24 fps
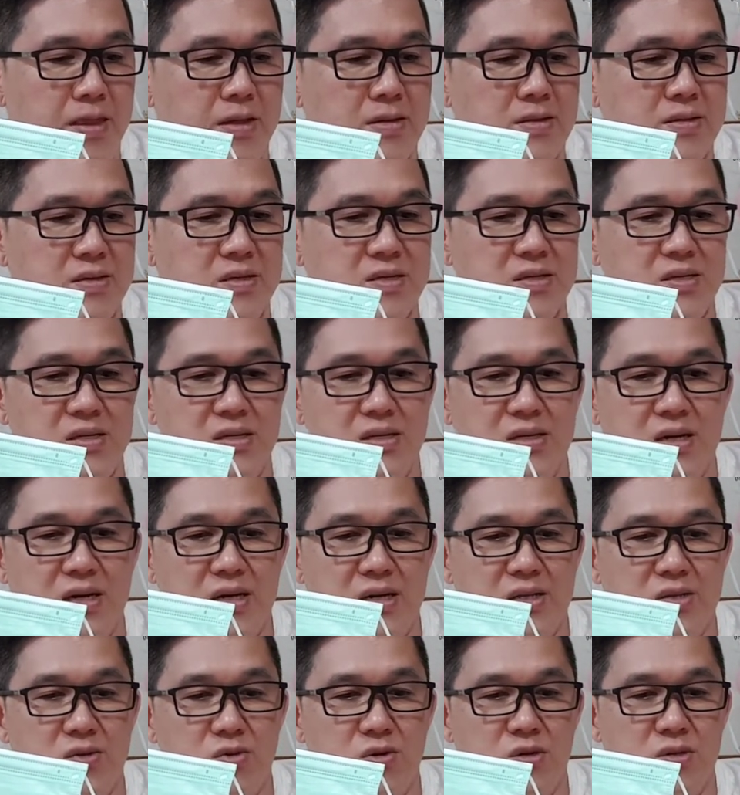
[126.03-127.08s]
Di sini nggak
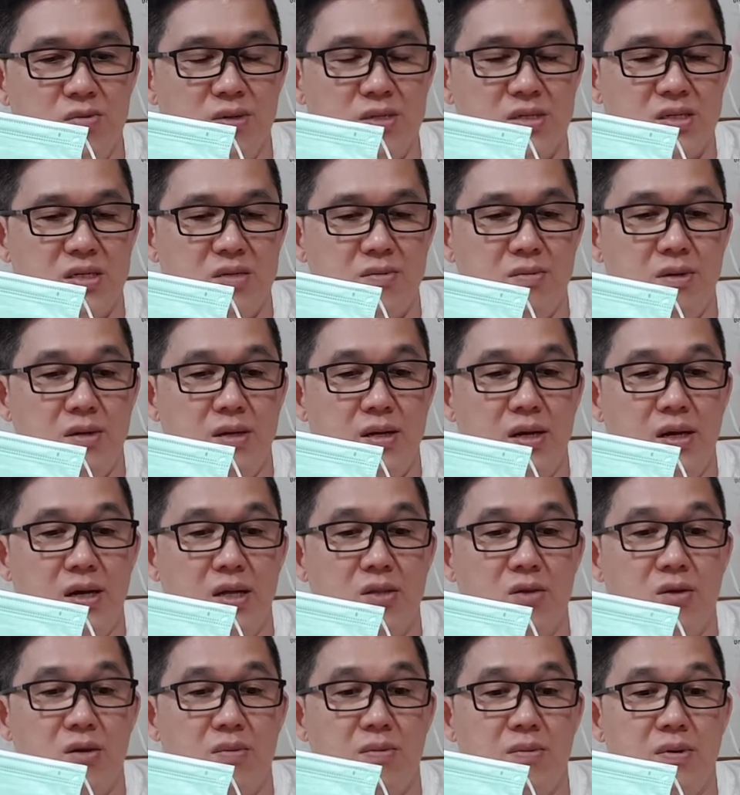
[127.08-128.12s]
ditulis masker bedah
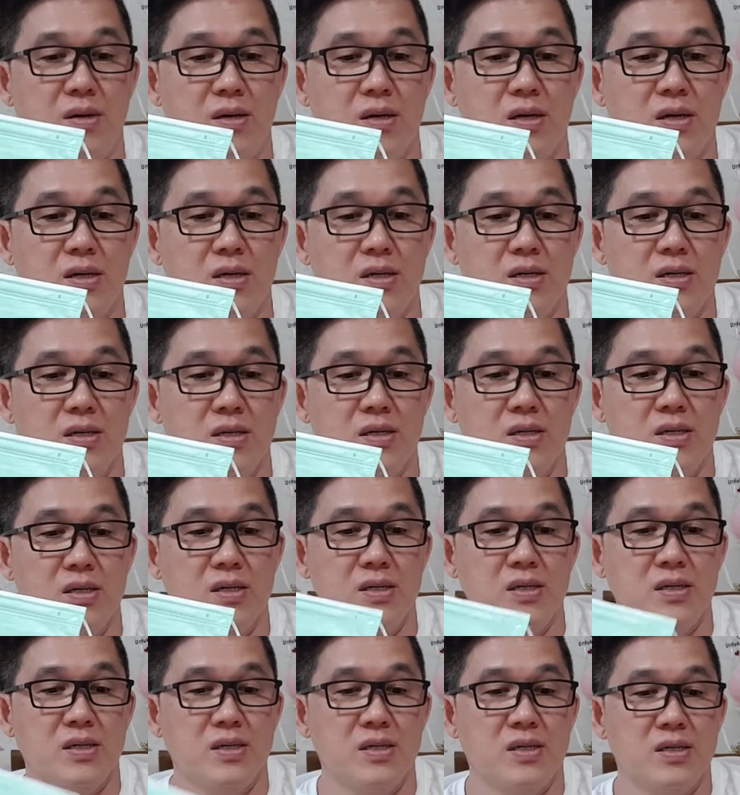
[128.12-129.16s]
atau apa ya.
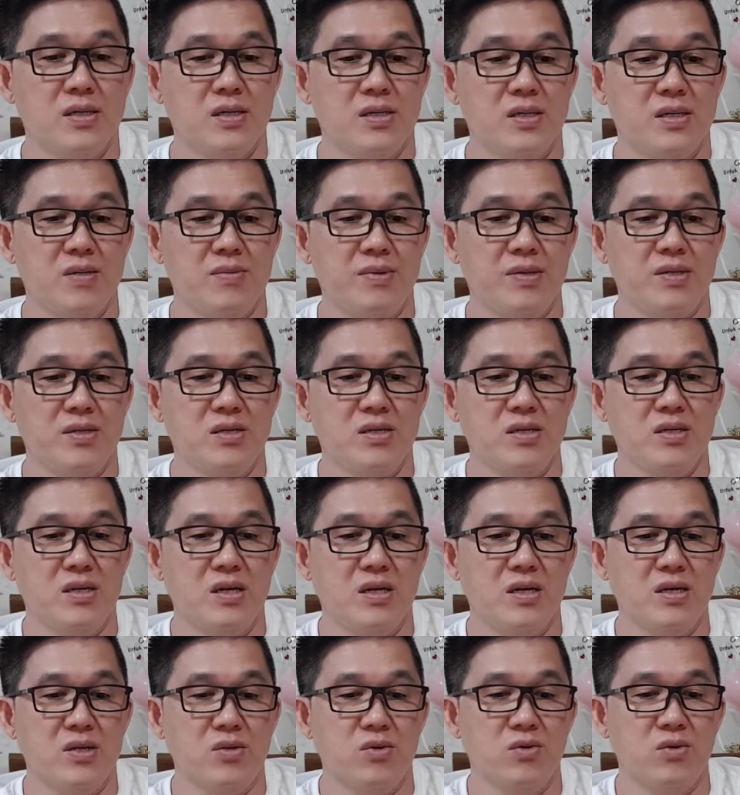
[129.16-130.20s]
Jadi di sini ada
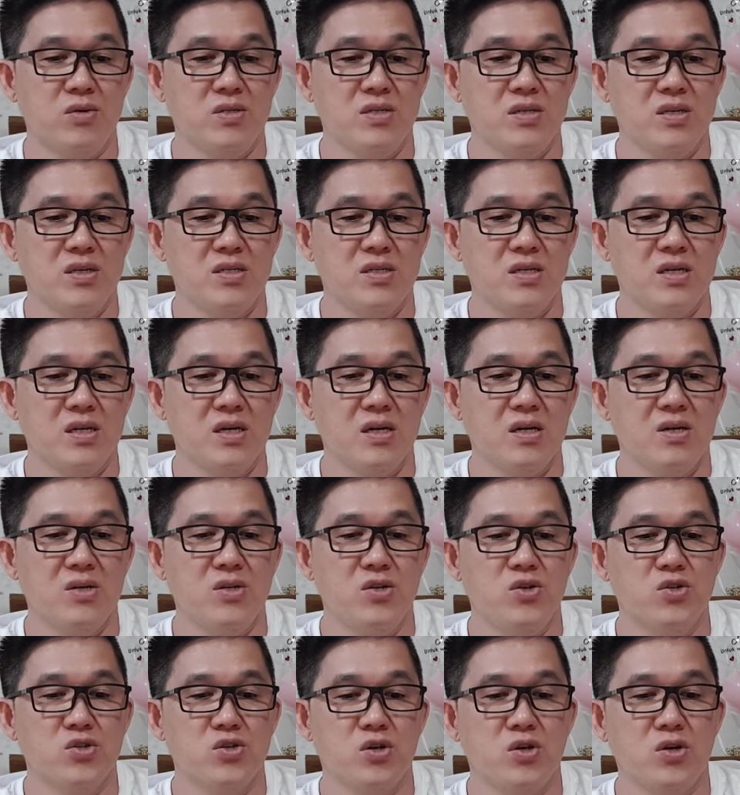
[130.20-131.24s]
ditulisnya single
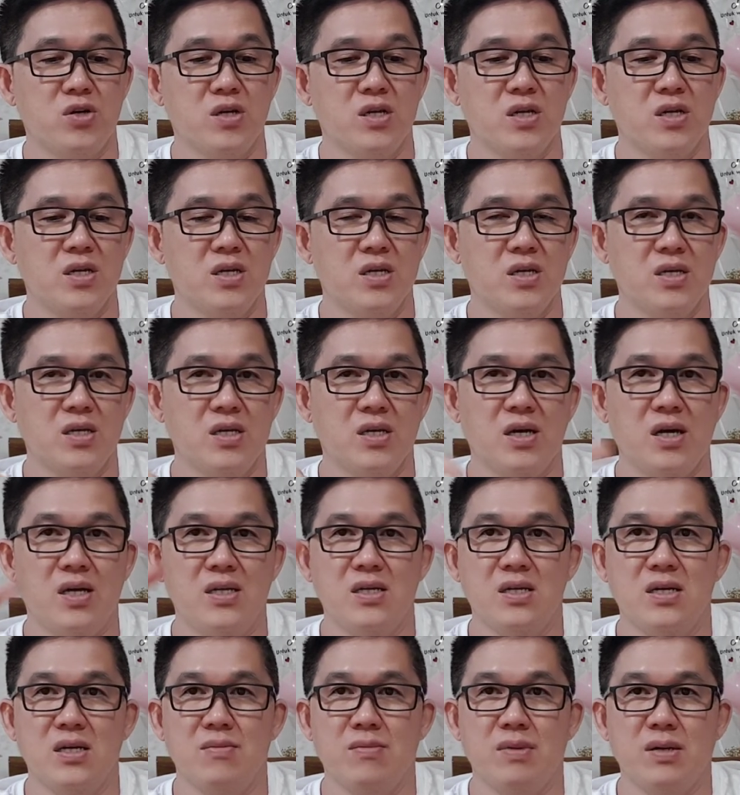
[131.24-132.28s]
use only,
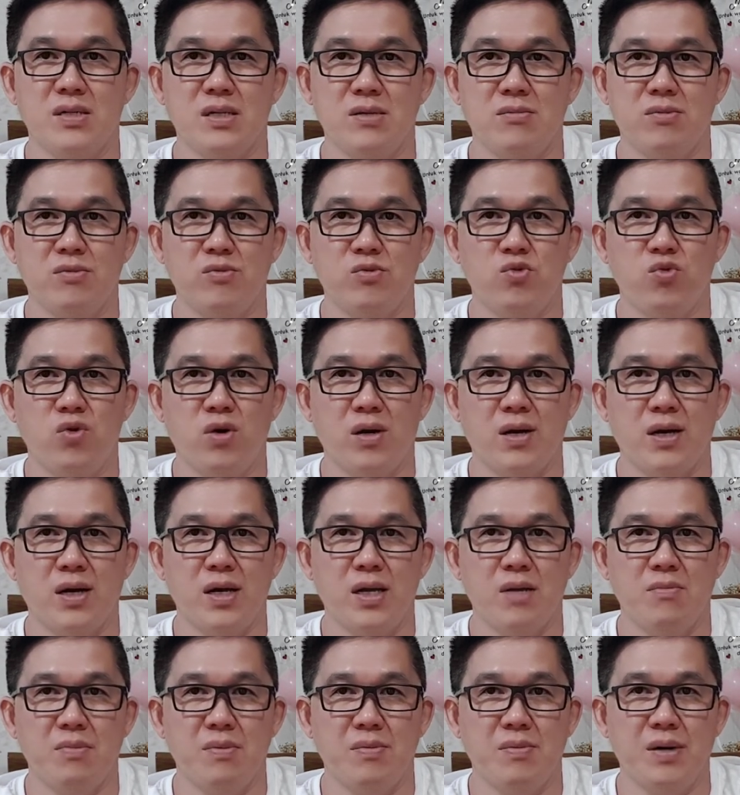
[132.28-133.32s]
hanya maksimum dua
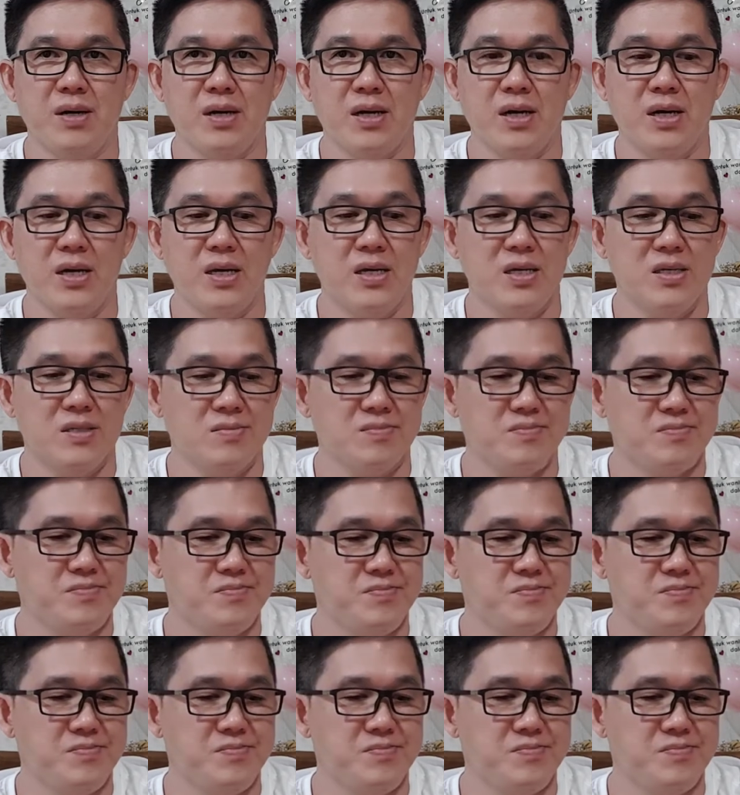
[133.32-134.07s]
kali pemakaian.